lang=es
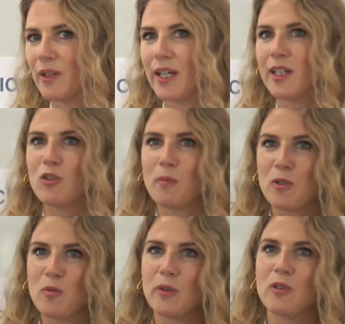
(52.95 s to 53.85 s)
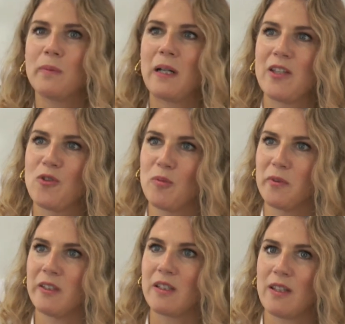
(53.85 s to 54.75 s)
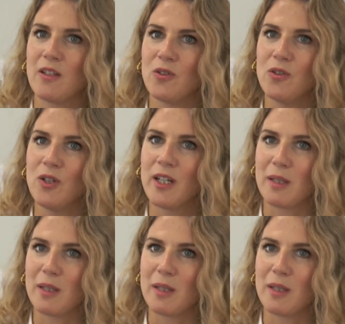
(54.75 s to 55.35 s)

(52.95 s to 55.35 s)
en estos presupuestos para el año 2025